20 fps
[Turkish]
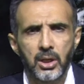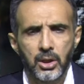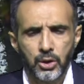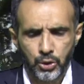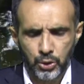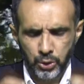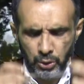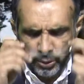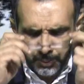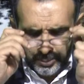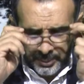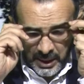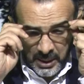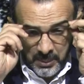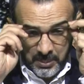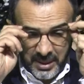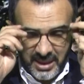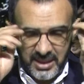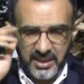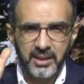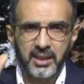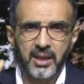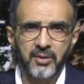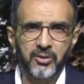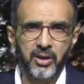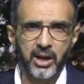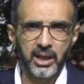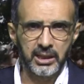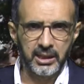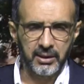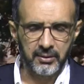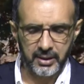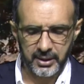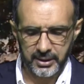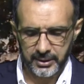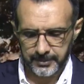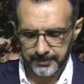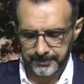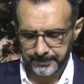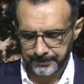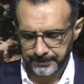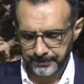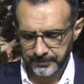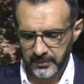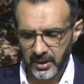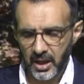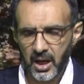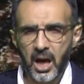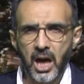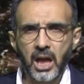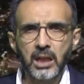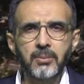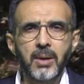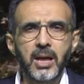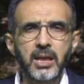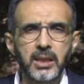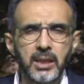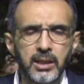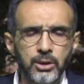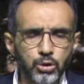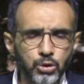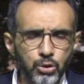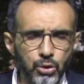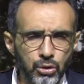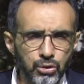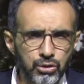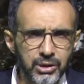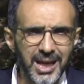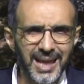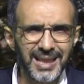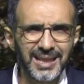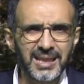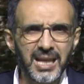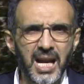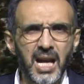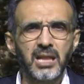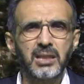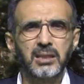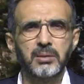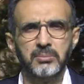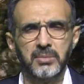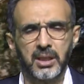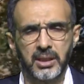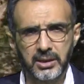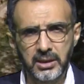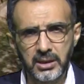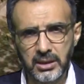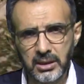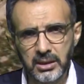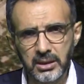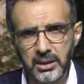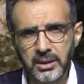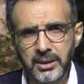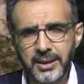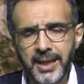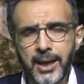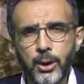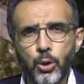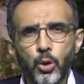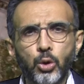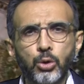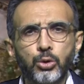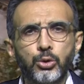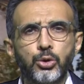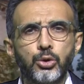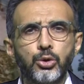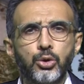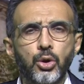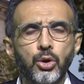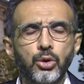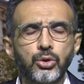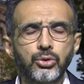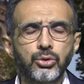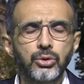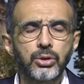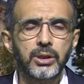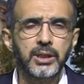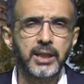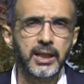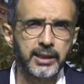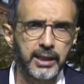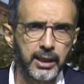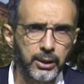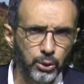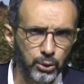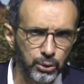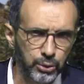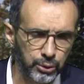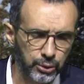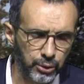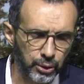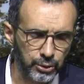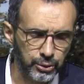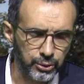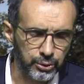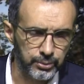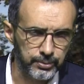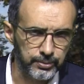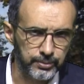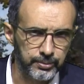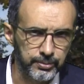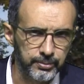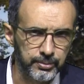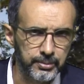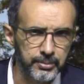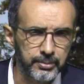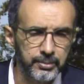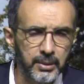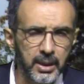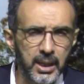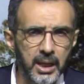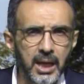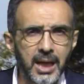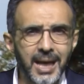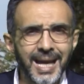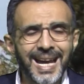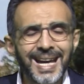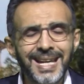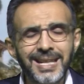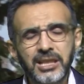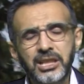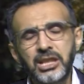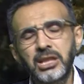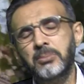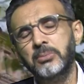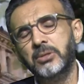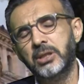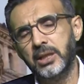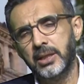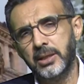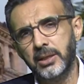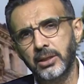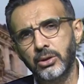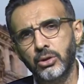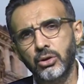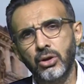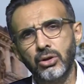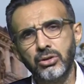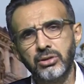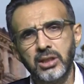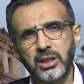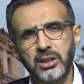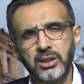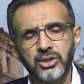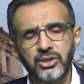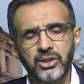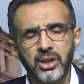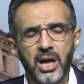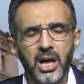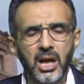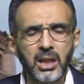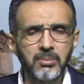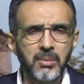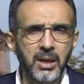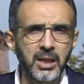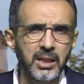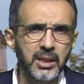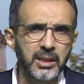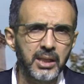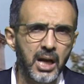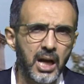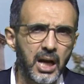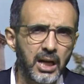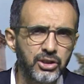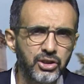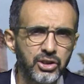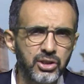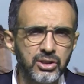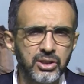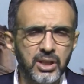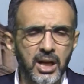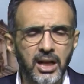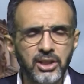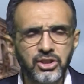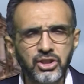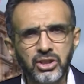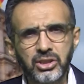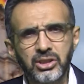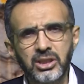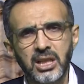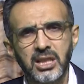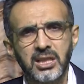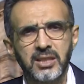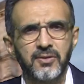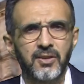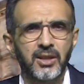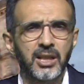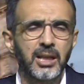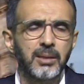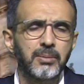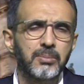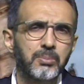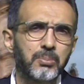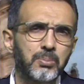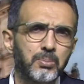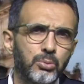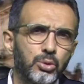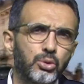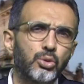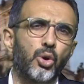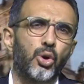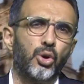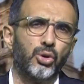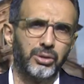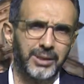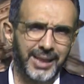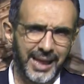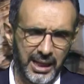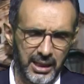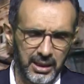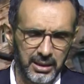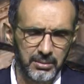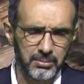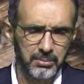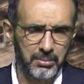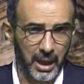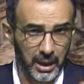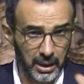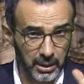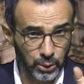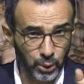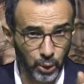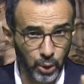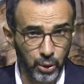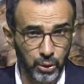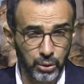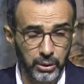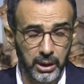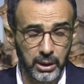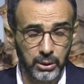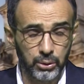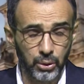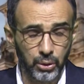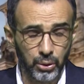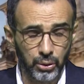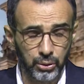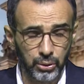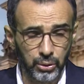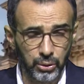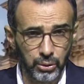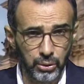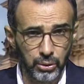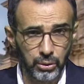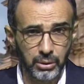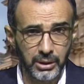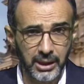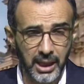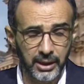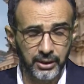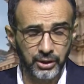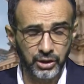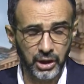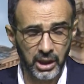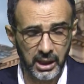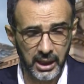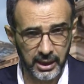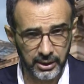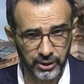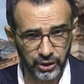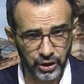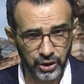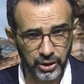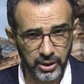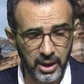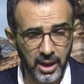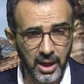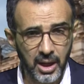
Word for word: Şunun bilinmesinde fayda var. Almanya'nın sosyal yardımları ne öldürüyor ne de güldürüyor. Her kim ki diyorsak işte Almanya'da açız, açıktayız falan bu doğru değil. Bak doğruya doğru, yanlışa yanlış.